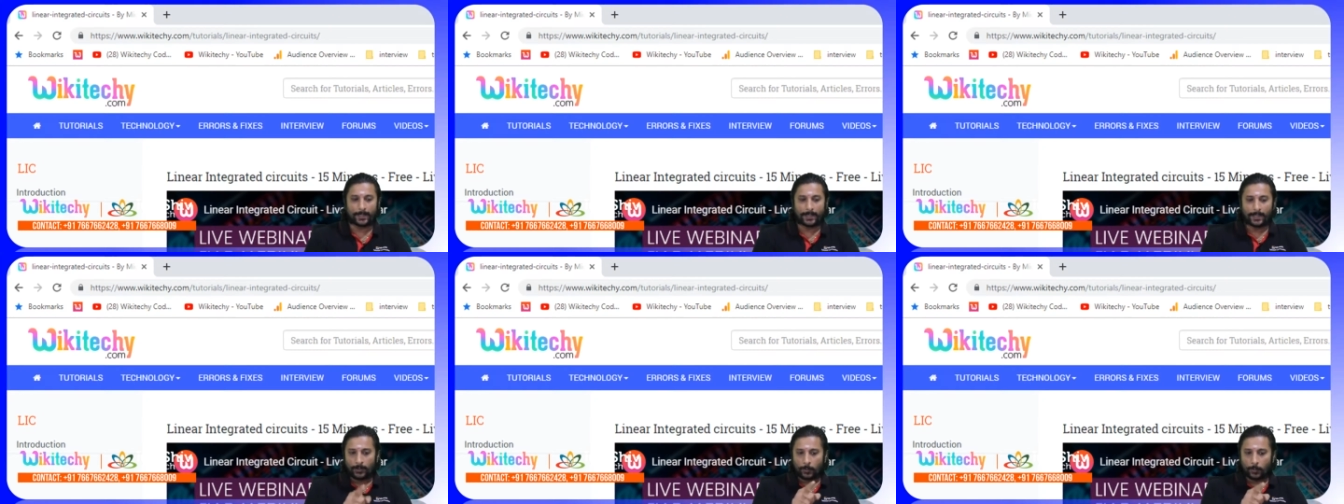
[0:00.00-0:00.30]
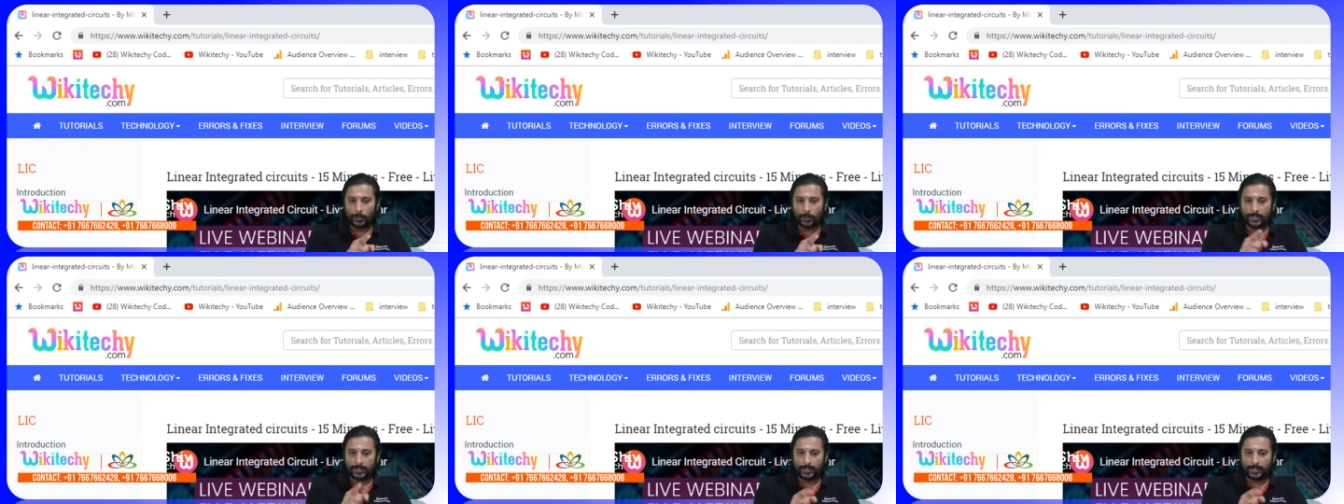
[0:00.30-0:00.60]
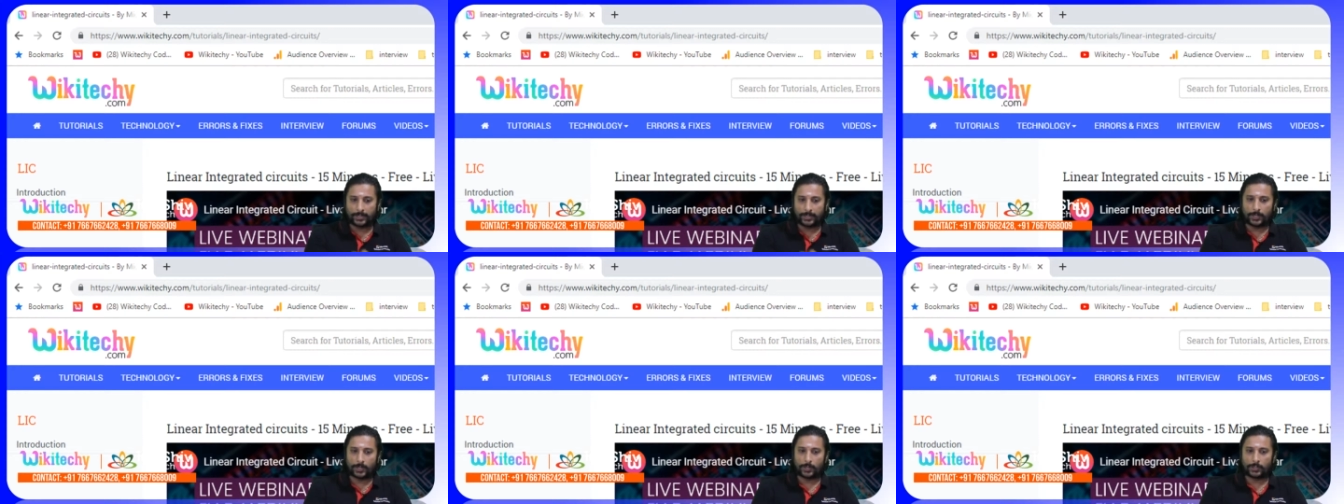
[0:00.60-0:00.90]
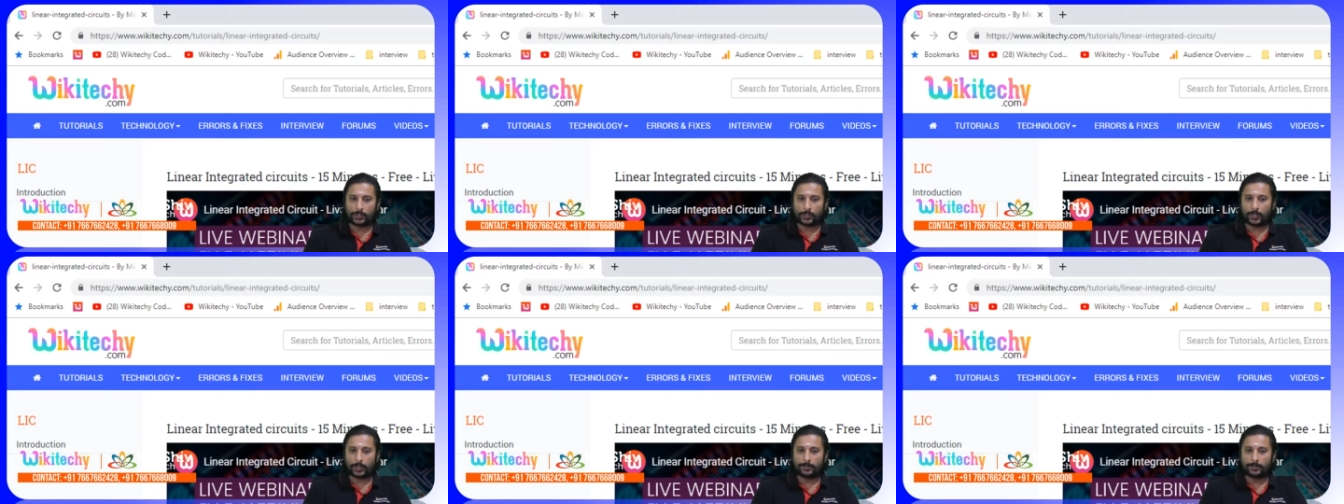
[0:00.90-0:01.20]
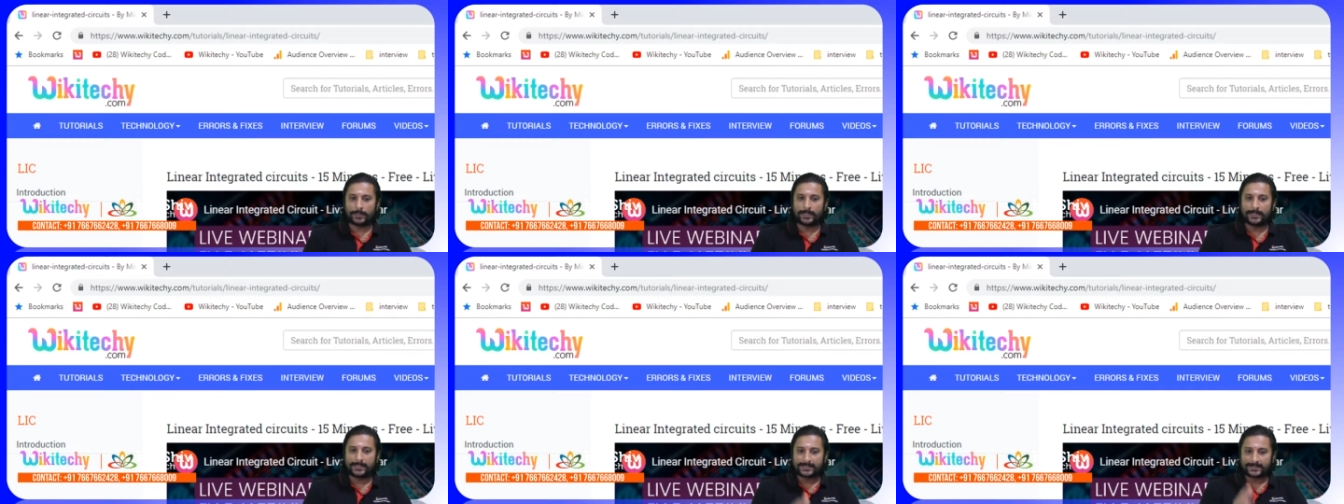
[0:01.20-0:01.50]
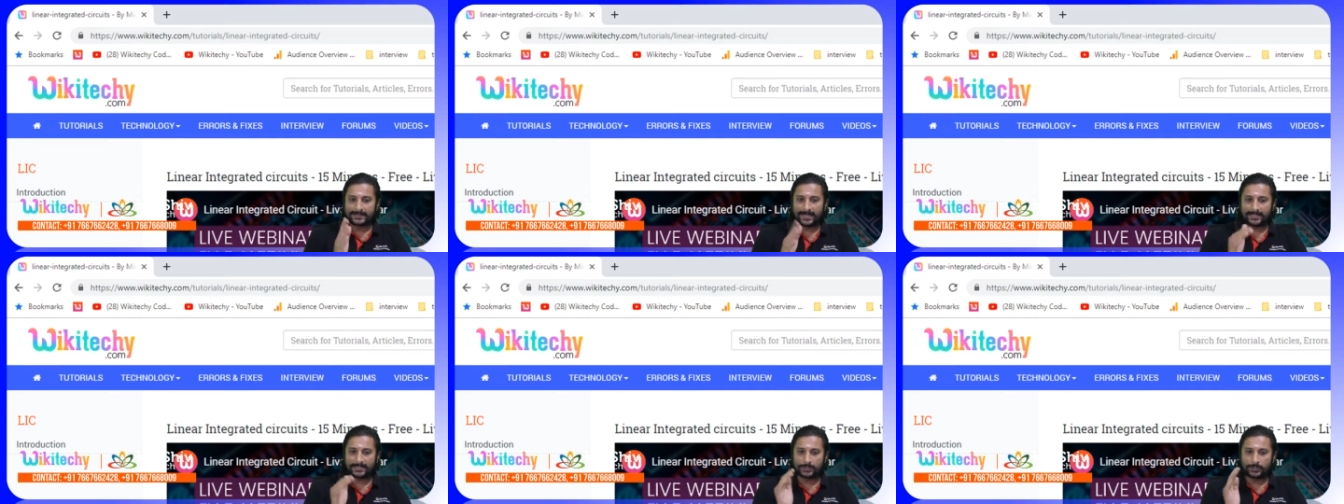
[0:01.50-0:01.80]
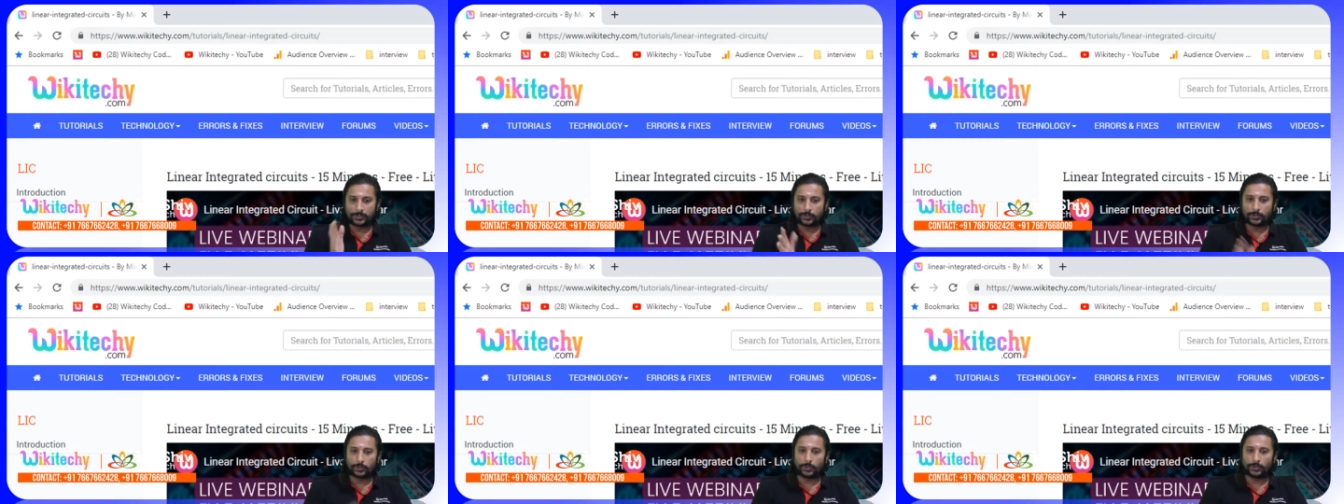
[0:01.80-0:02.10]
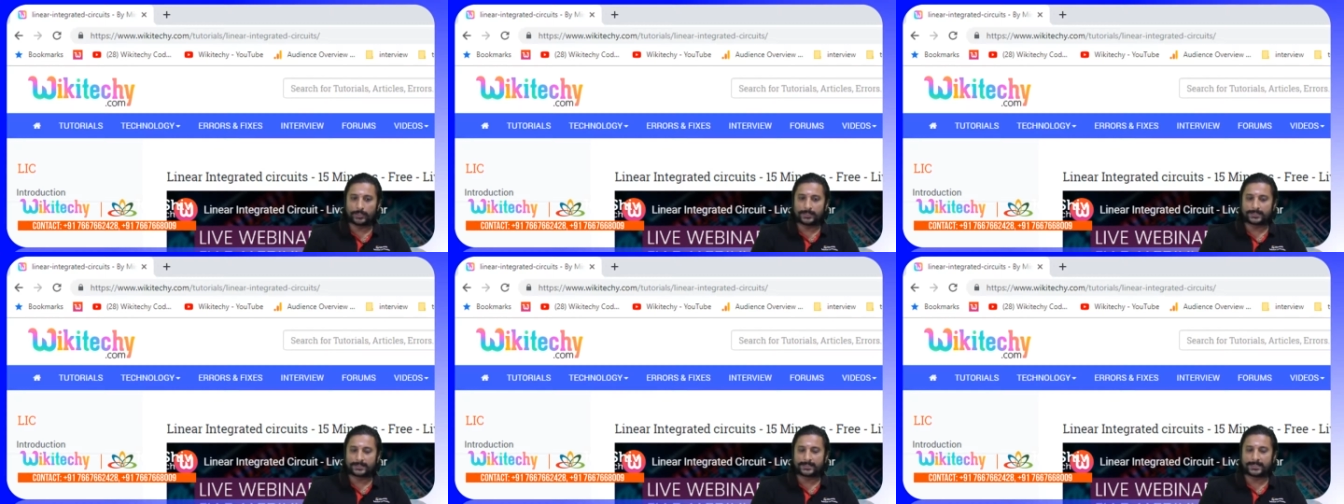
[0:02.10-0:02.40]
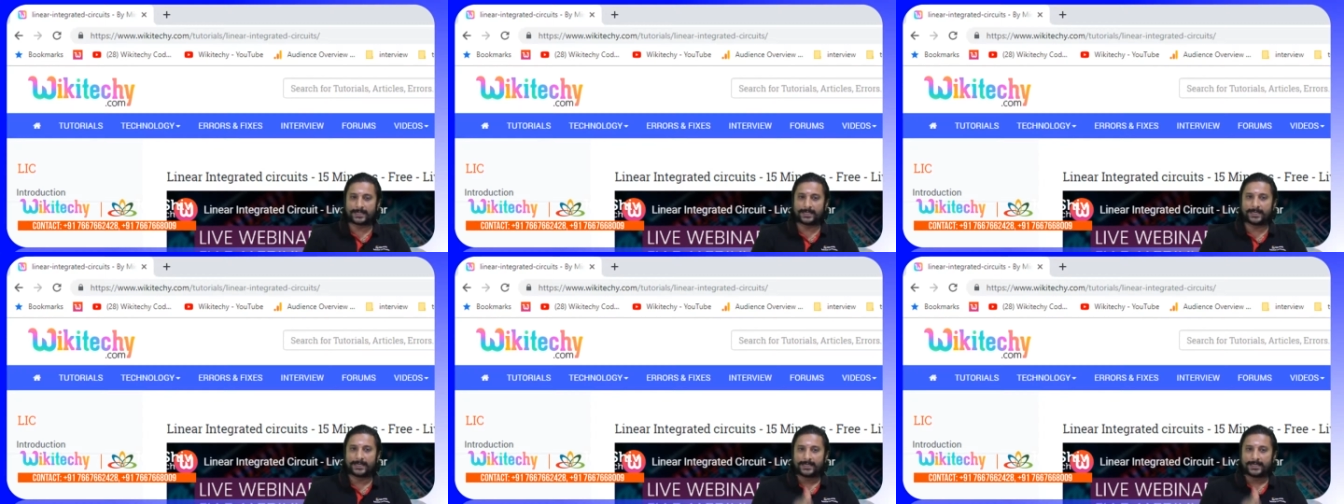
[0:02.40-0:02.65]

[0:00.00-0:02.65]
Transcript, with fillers: விக்கிரிகி டாட் காம் ஸ்லாஷ் டுட்டோரியல்ஸுங்க